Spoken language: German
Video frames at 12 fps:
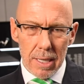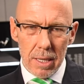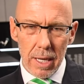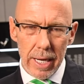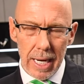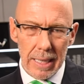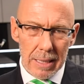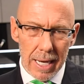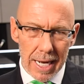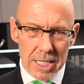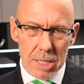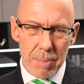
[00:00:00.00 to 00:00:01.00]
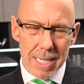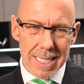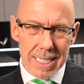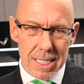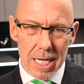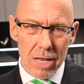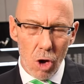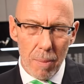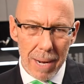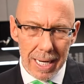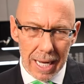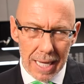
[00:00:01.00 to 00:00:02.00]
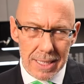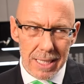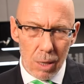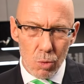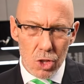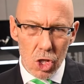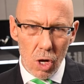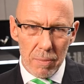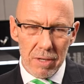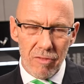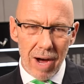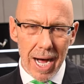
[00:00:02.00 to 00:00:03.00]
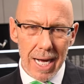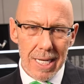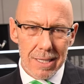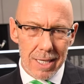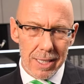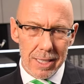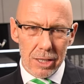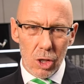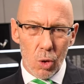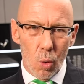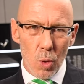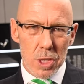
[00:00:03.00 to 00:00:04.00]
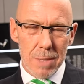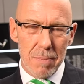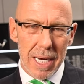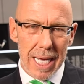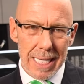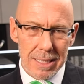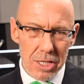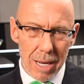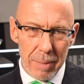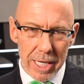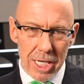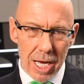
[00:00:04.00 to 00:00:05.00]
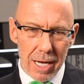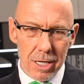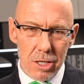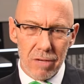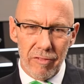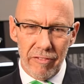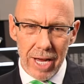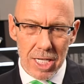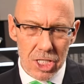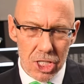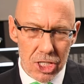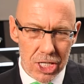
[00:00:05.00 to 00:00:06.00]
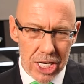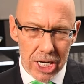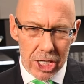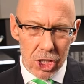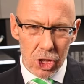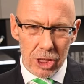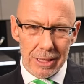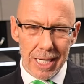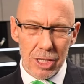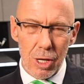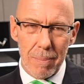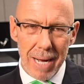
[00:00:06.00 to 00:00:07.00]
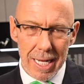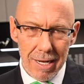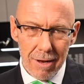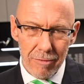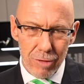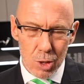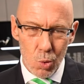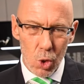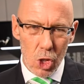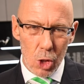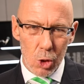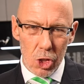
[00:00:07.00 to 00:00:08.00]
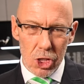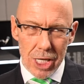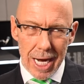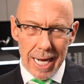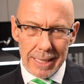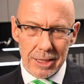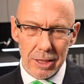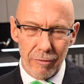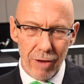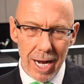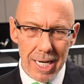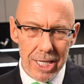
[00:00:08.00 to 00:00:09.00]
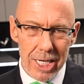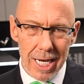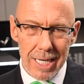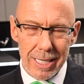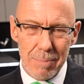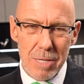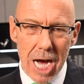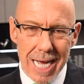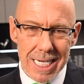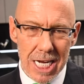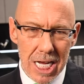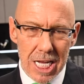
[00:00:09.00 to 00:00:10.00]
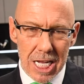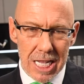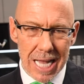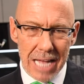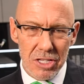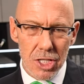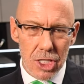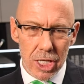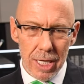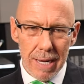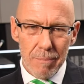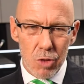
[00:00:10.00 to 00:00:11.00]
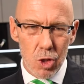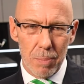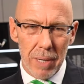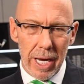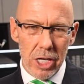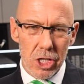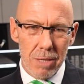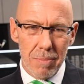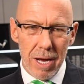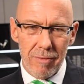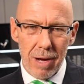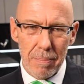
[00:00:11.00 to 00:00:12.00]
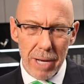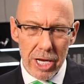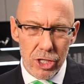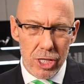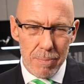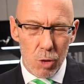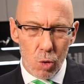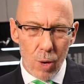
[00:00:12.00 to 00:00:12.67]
Naja, er hat zwar jetzt dann nochmal Reis ausgenommen, war dann in einer großen, bekannten amerikanischen Fernsehserie drin, hat nochmal versucht natürlich die Aktie, vor allen Dingen halt eben hier eine Lanze zu brechen. Er war bei Jim